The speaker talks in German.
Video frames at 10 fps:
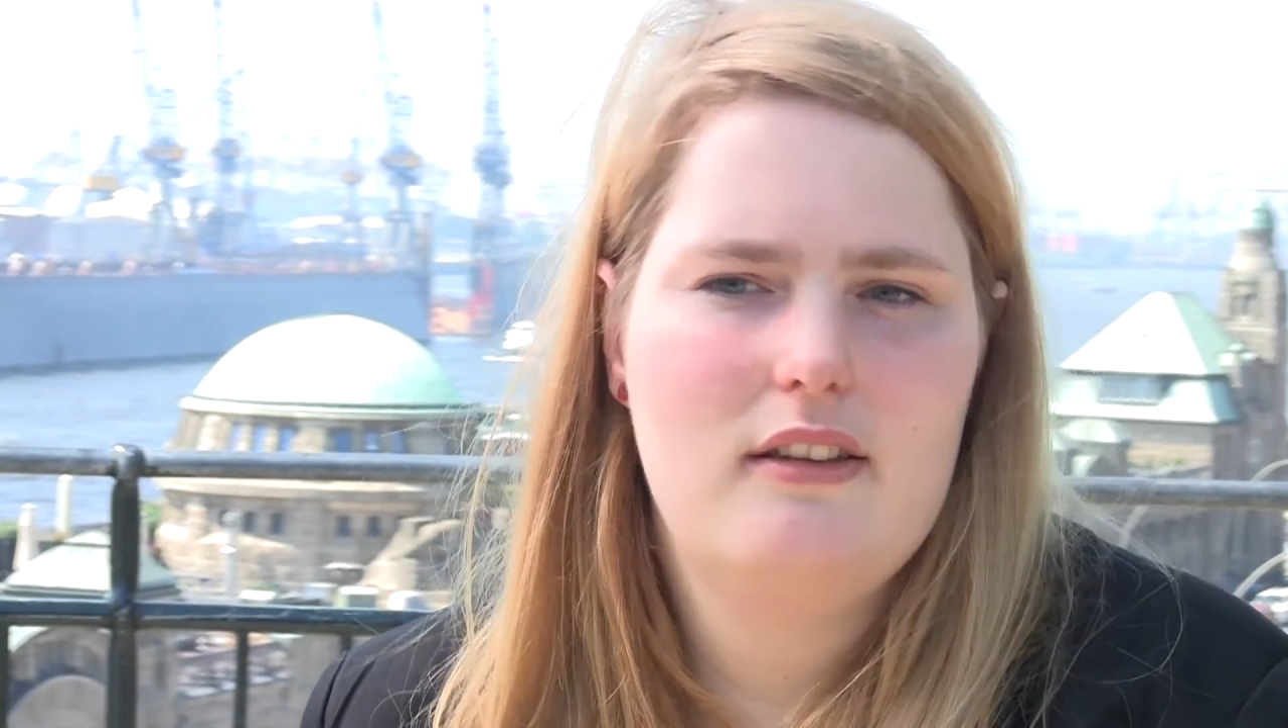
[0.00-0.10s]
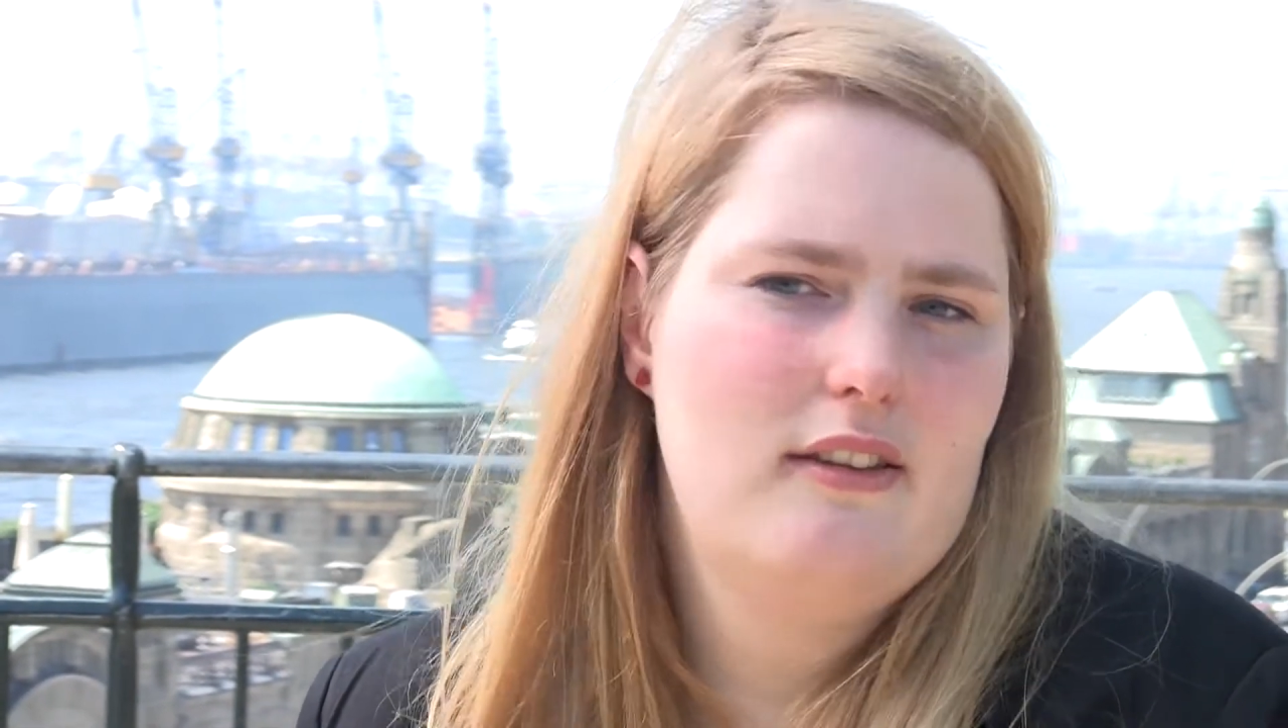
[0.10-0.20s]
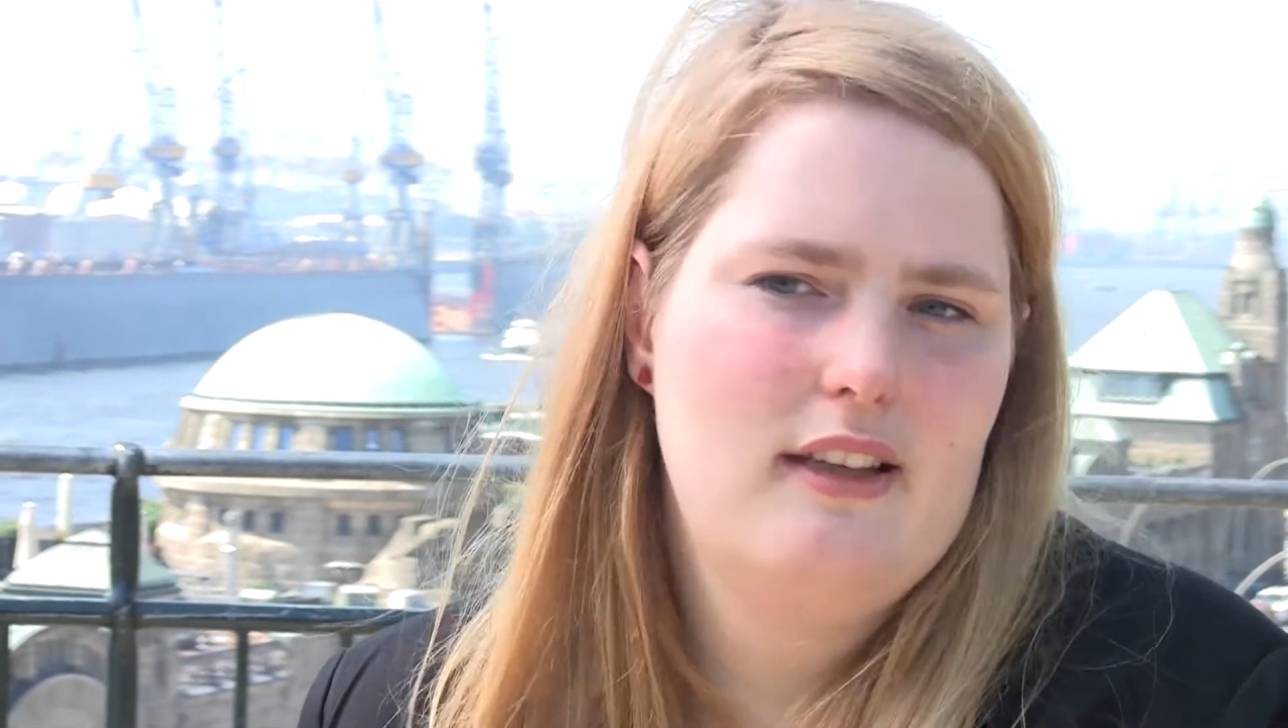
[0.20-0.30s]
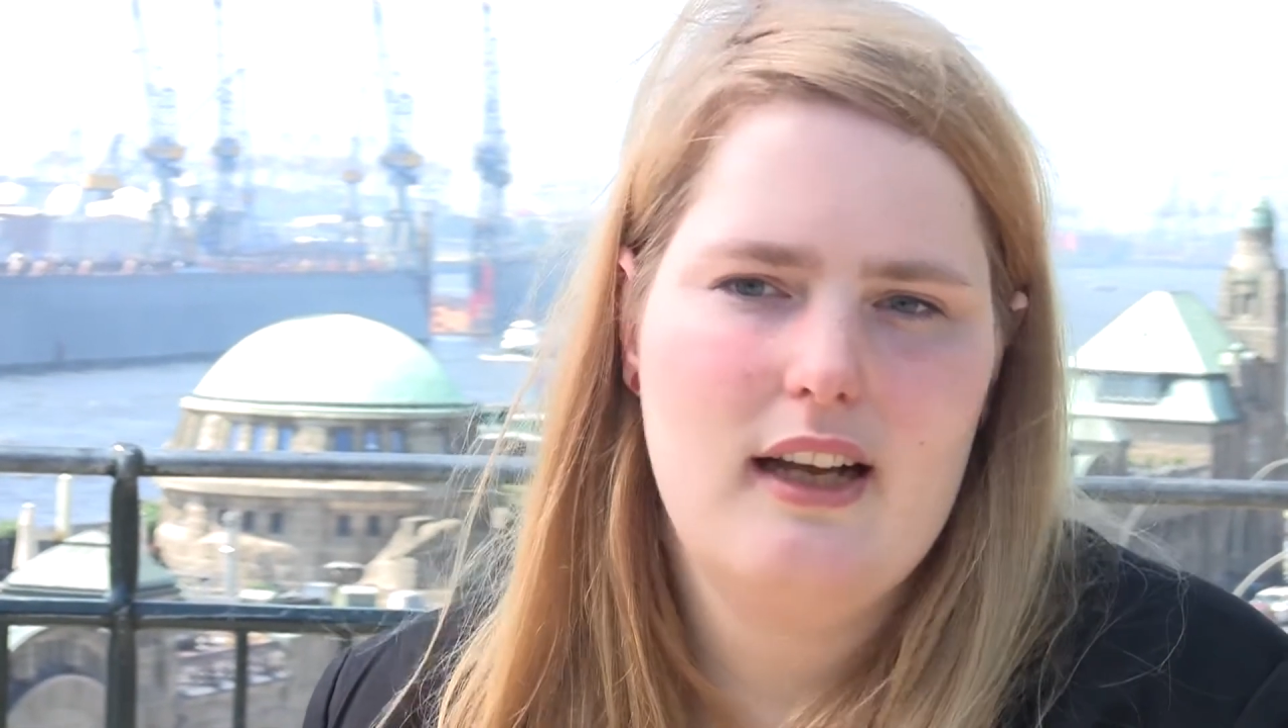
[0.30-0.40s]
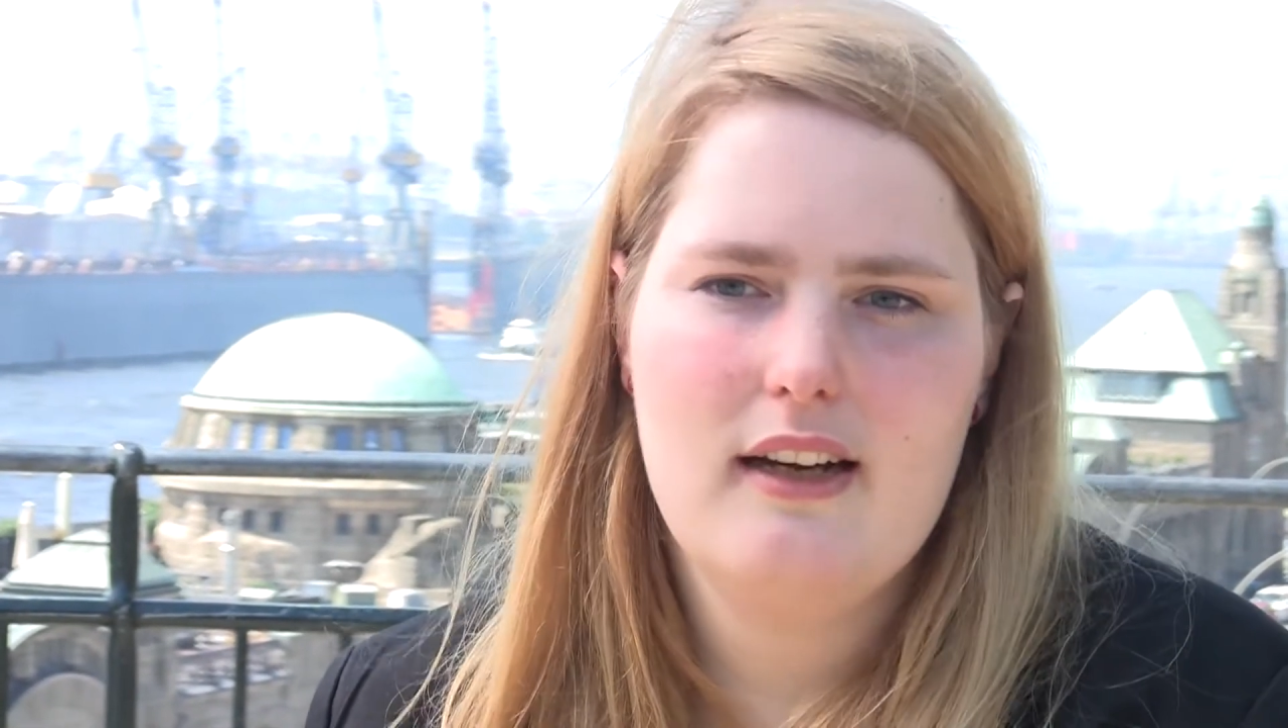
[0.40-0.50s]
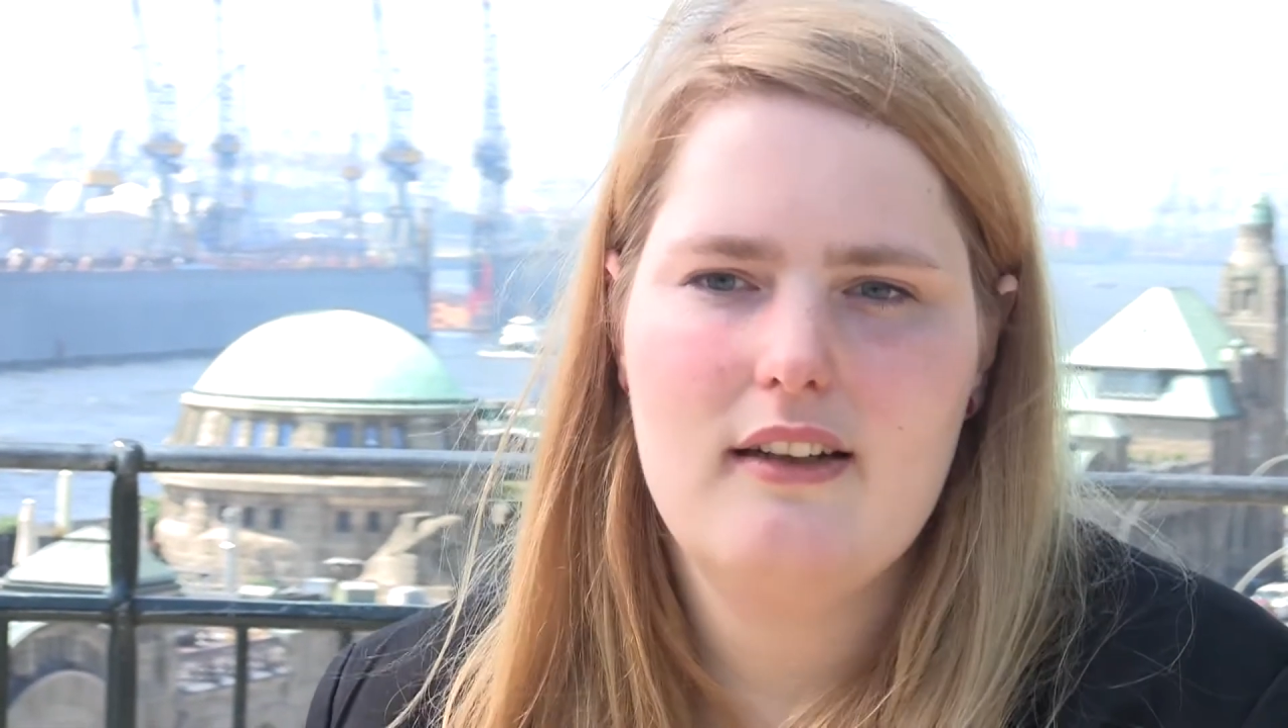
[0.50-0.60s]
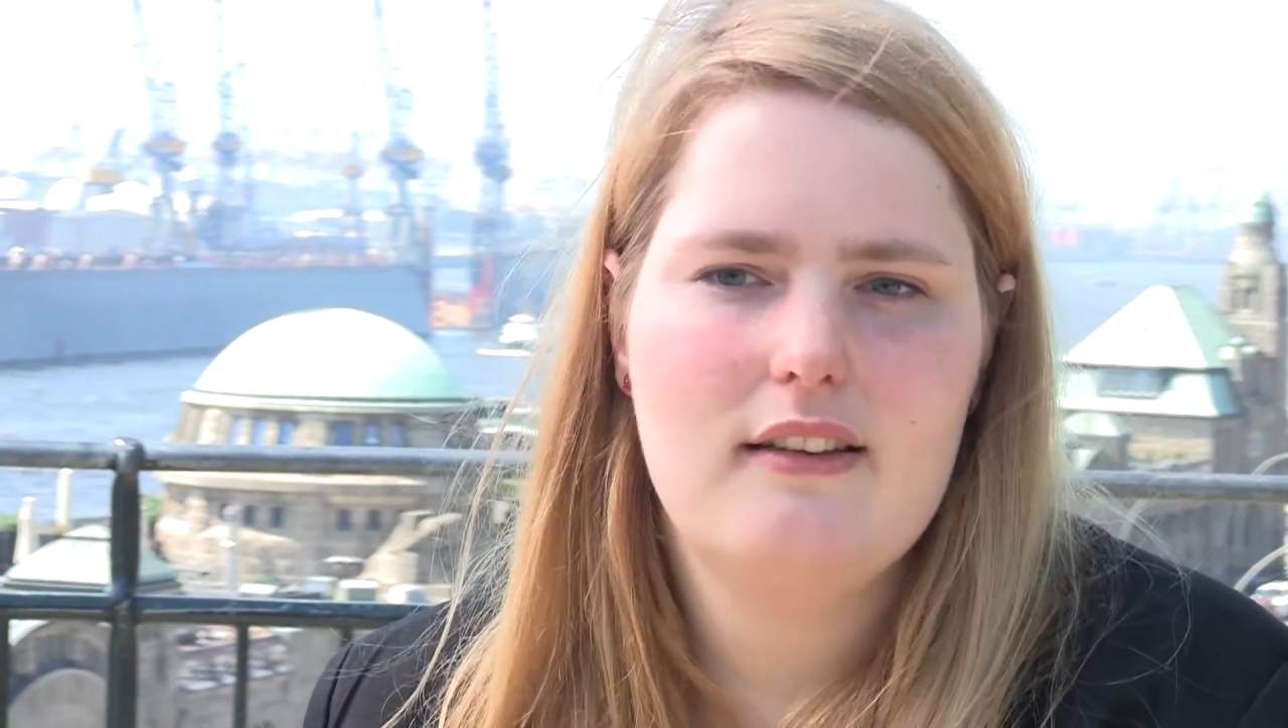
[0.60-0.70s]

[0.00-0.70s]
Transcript: Dessert,